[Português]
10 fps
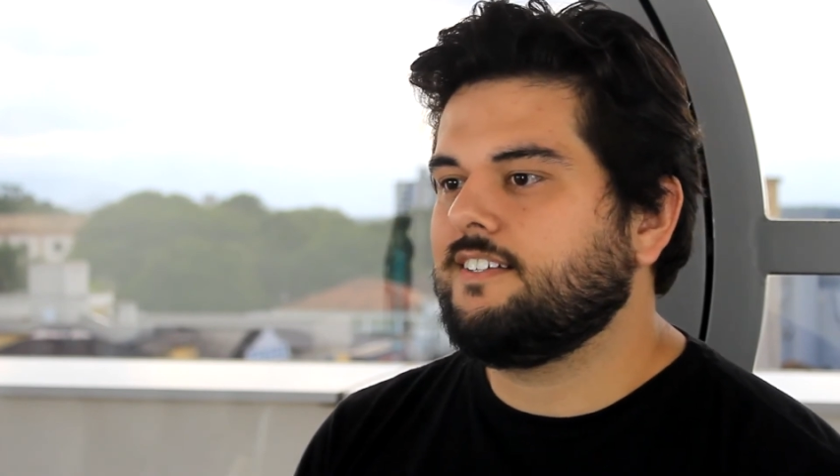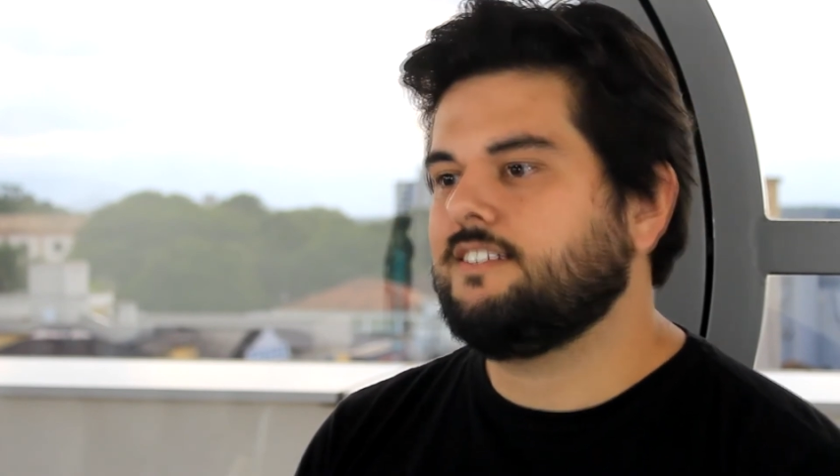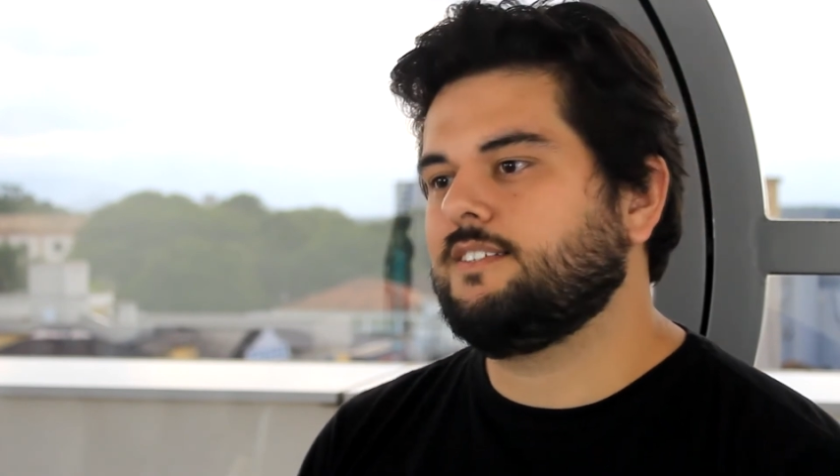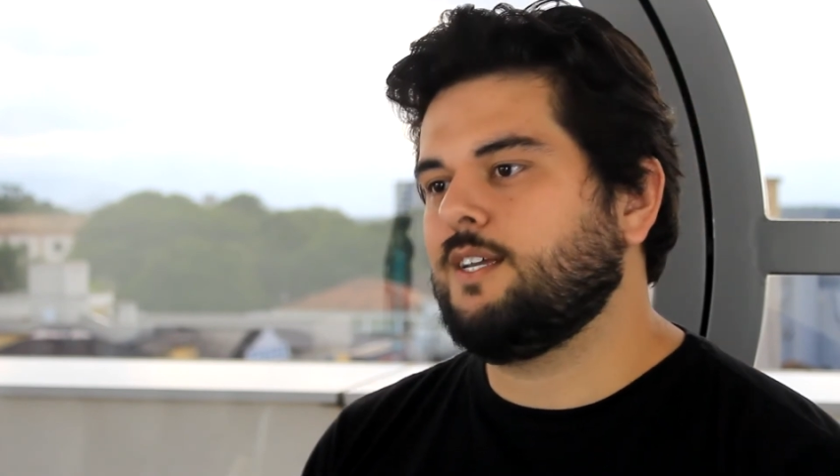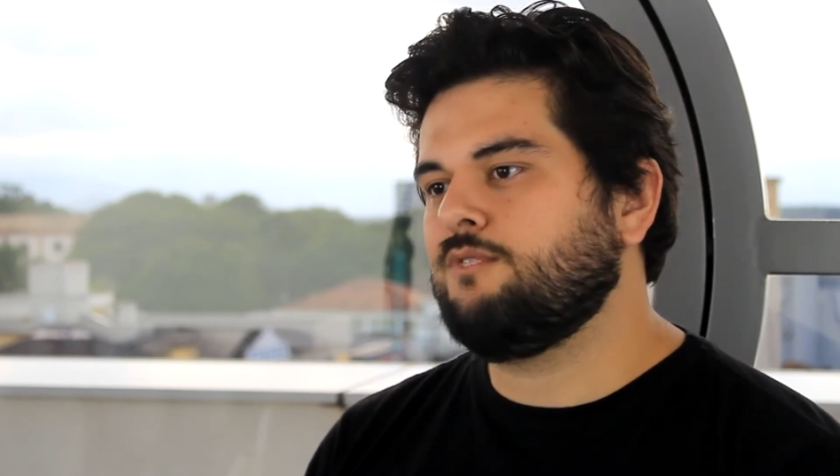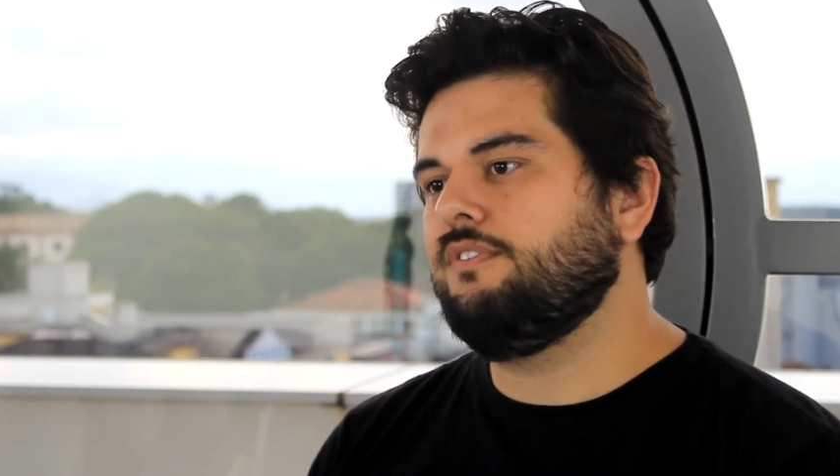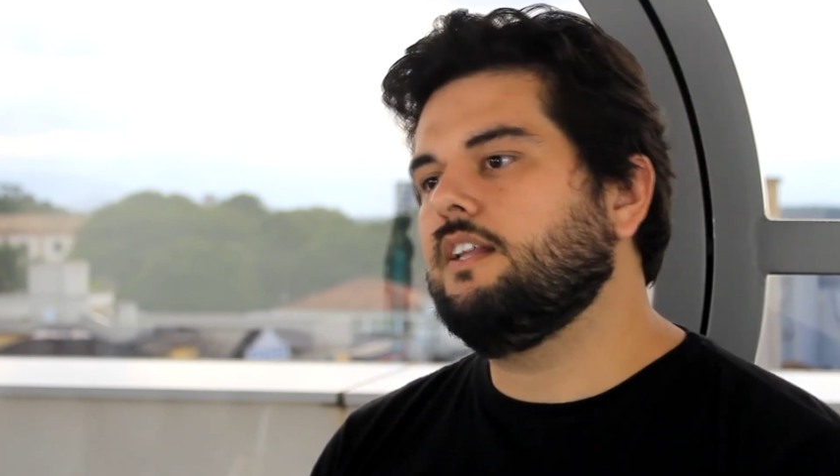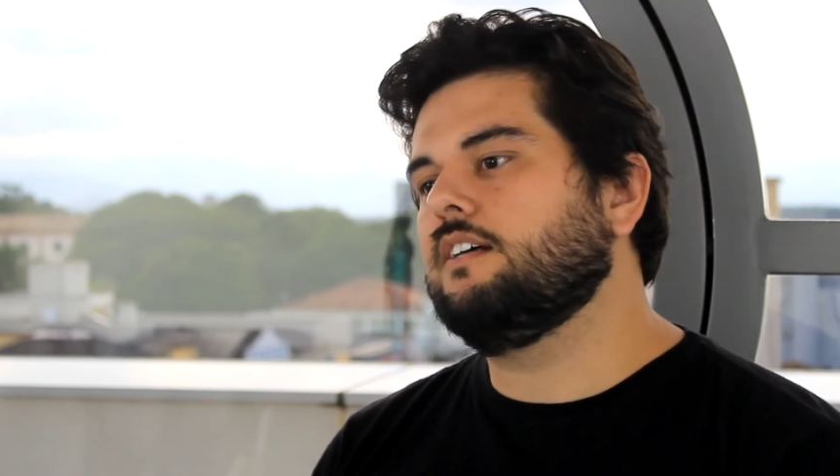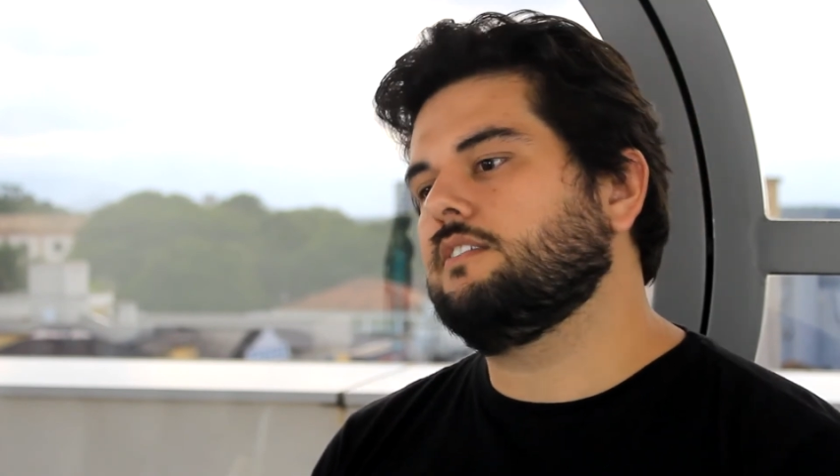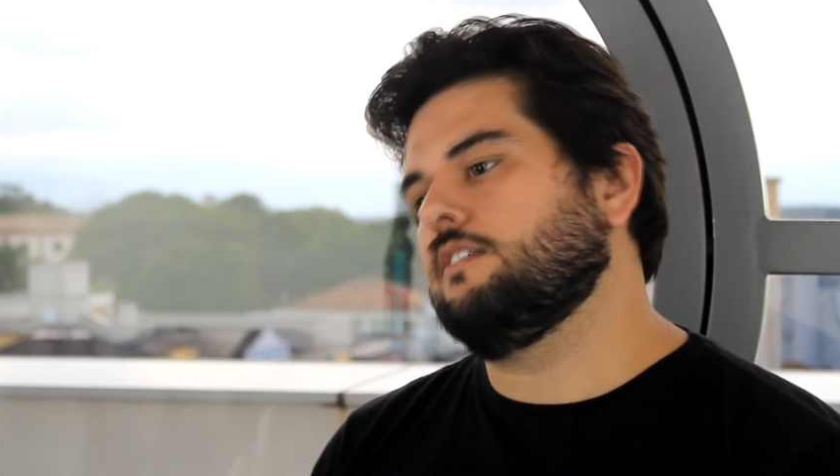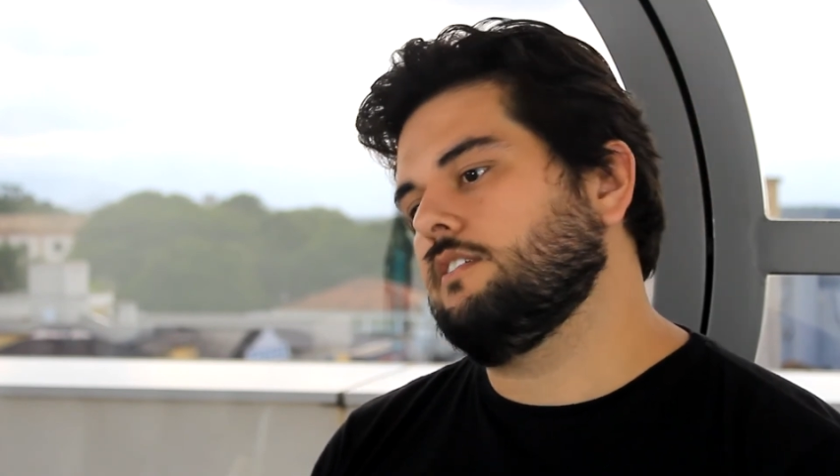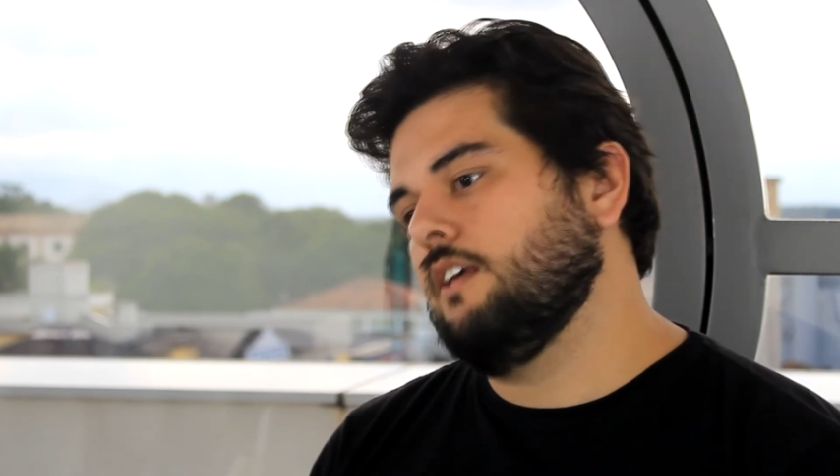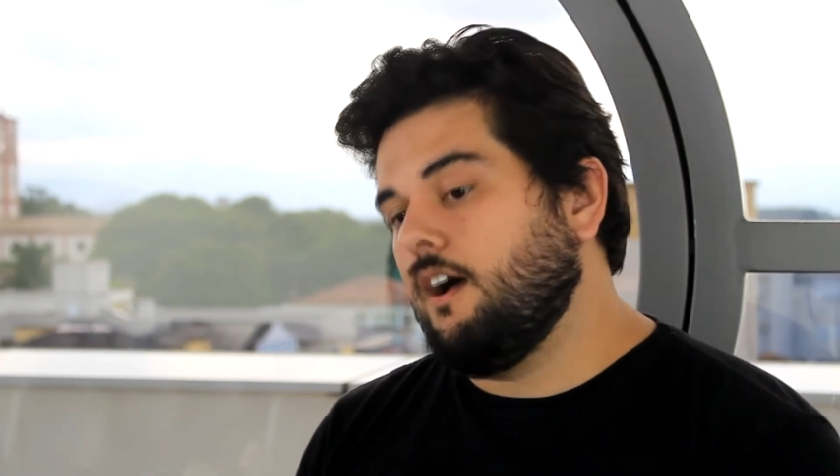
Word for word: as, as finanças.